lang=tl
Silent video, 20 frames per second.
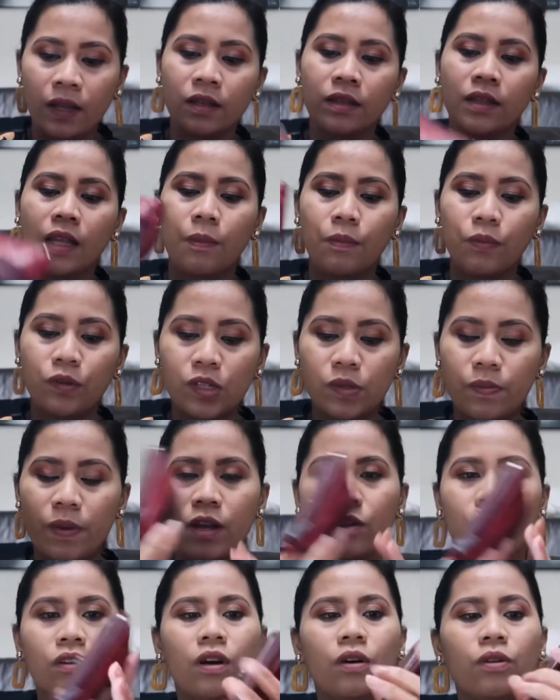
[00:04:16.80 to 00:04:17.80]
Tapos,
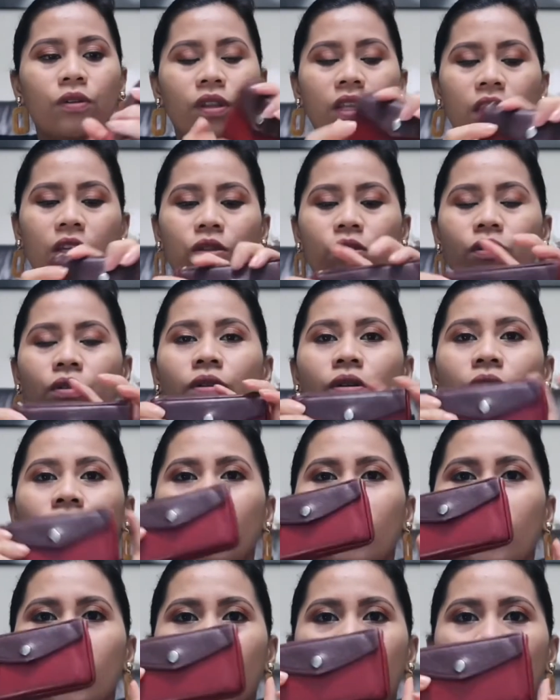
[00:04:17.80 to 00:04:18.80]
meron ako ditong
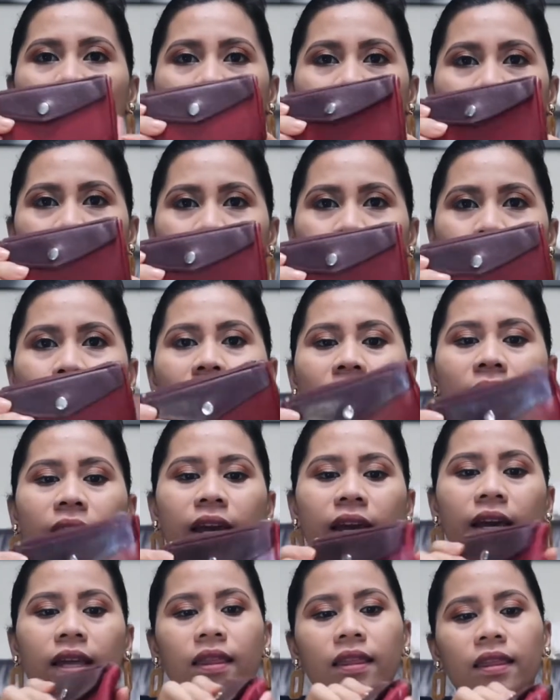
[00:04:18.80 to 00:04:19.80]
uh,
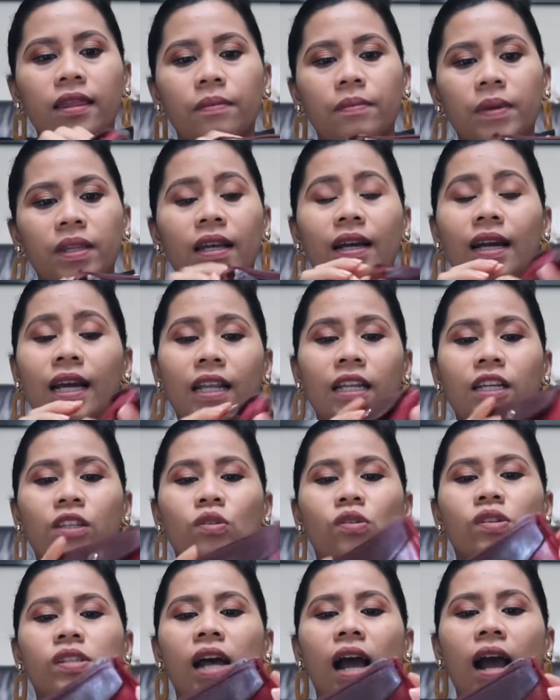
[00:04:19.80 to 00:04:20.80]
wallet. Matagal na to
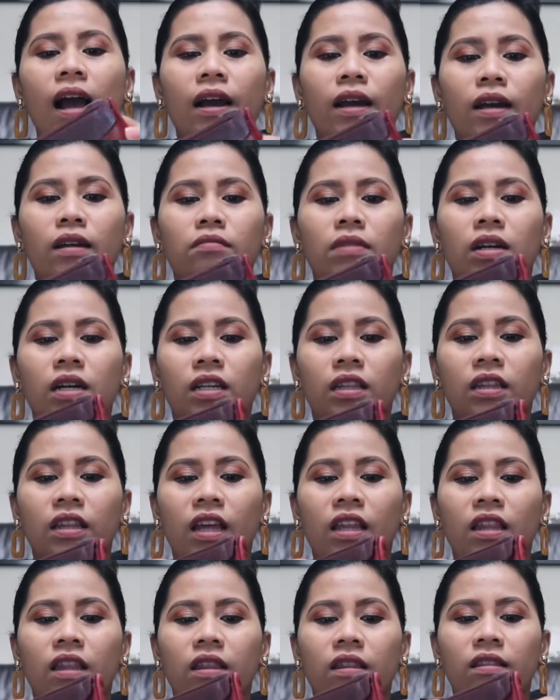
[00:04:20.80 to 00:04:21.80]
sa akin, mga
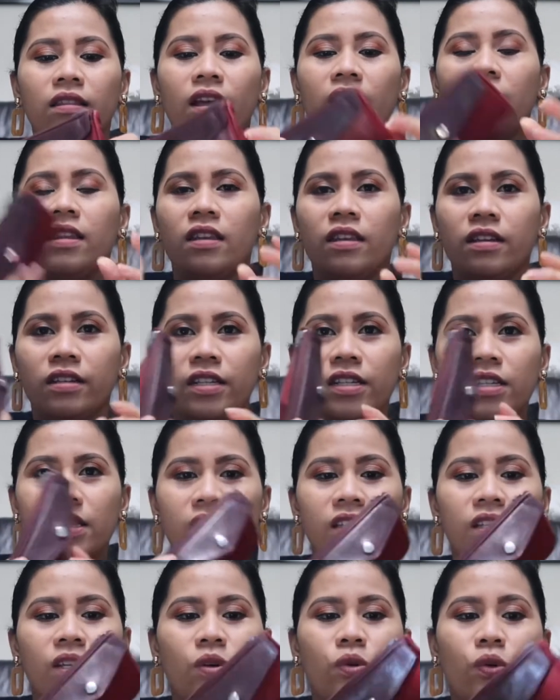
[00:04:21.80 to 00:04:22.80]
10, 10 years na
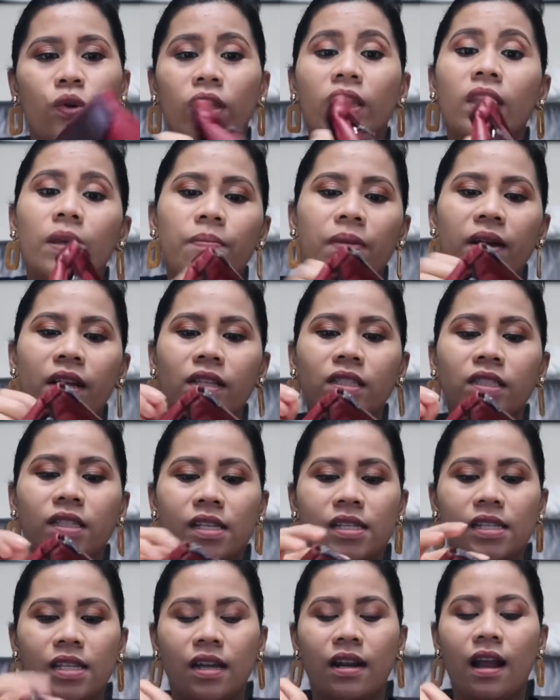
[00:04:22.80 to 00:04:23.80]
siguro. Hindi pa rin siya
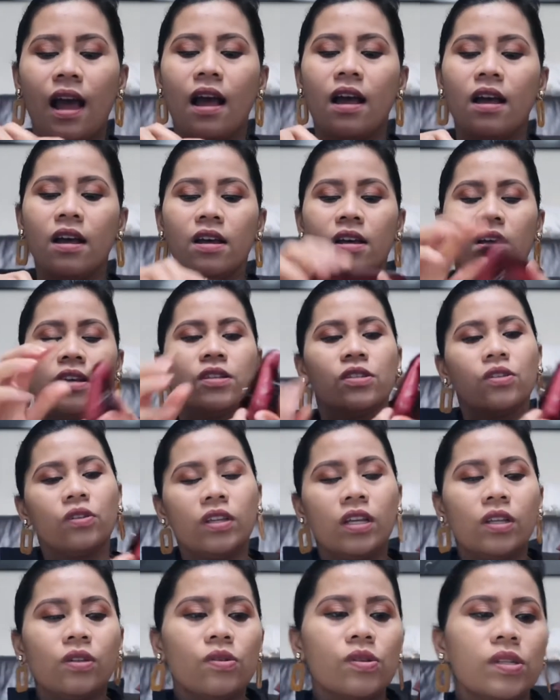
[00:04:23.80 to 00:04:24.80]
sira. So,
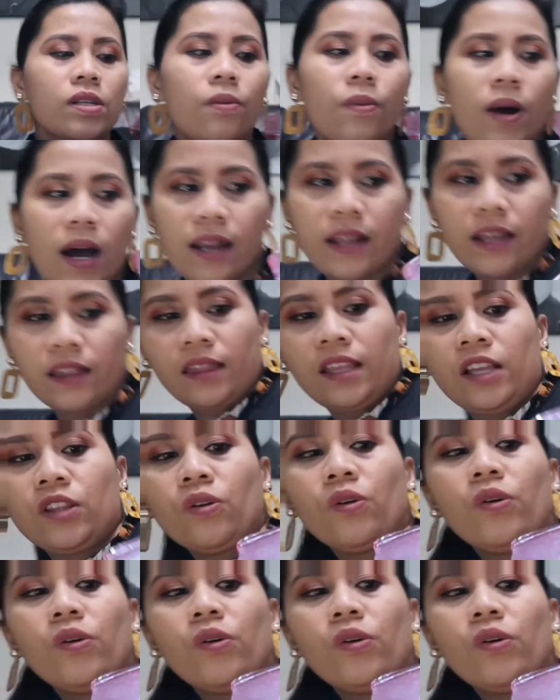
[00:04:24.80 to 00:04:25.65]
dito sa wallet, dito